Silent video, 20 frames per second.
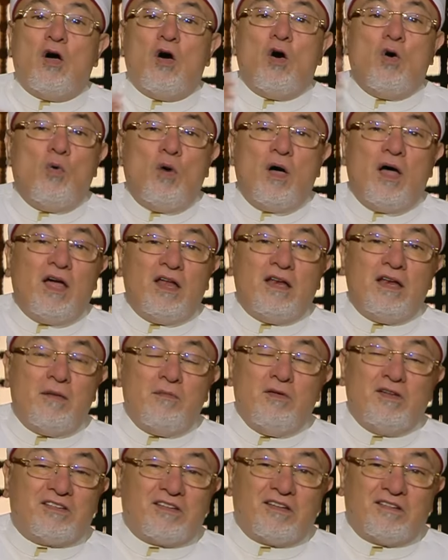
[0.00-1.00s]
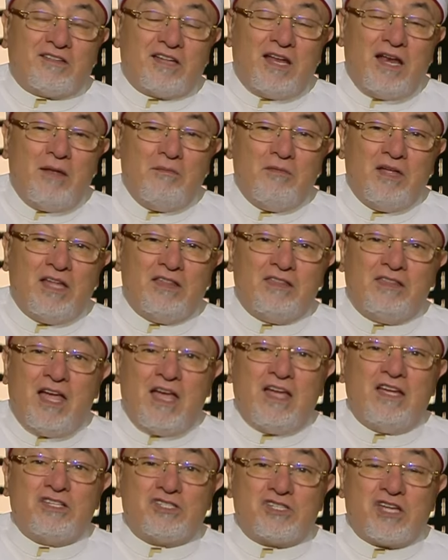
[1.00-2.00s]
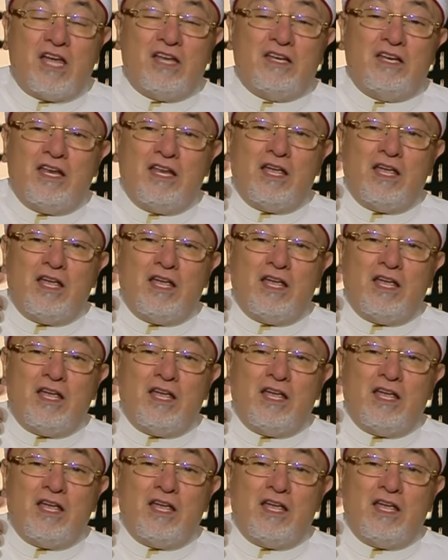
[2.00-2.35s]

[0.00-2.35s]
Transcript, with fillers: هو النبي صلى الله عليه وسلم يندهش أن